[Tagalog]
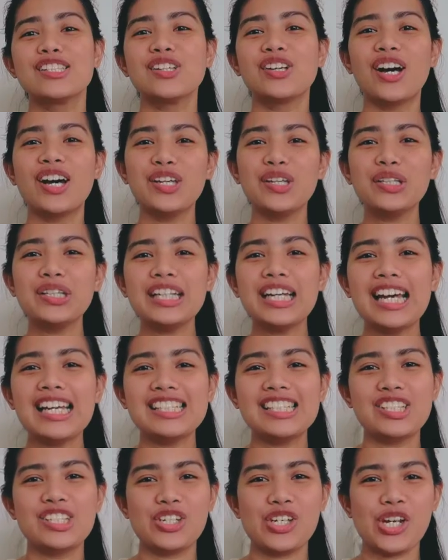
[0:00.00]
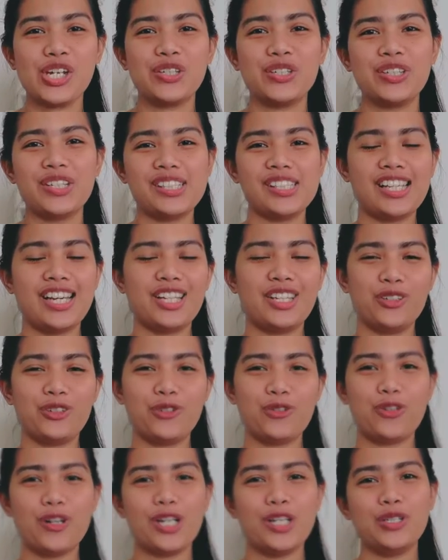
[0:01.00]
So, ngayon guys, i-share ko na sa
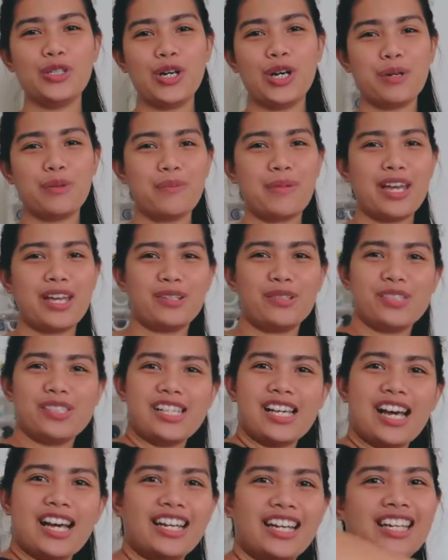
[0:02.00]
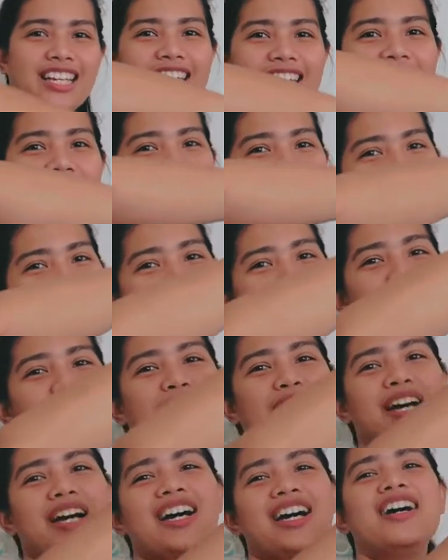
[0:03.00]
inyo kung ano ang meron sa aking
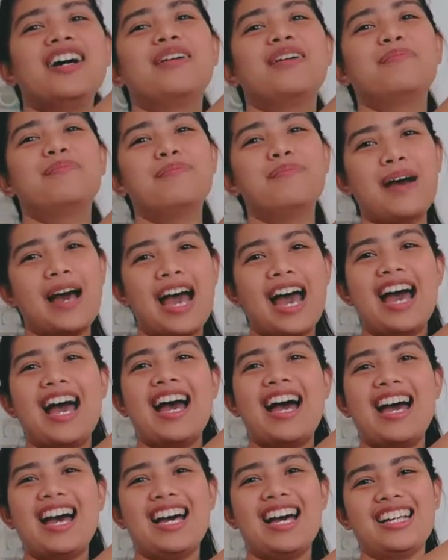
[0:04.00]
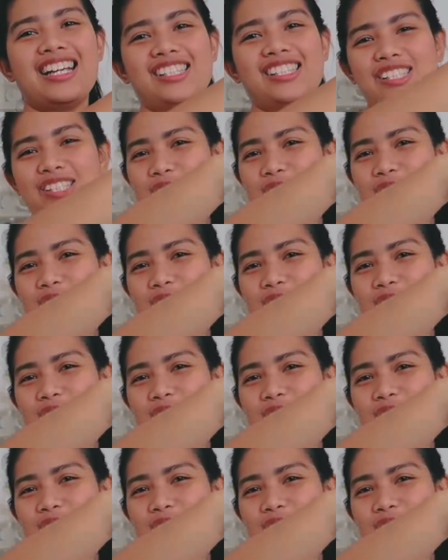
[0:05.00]
camera, bag.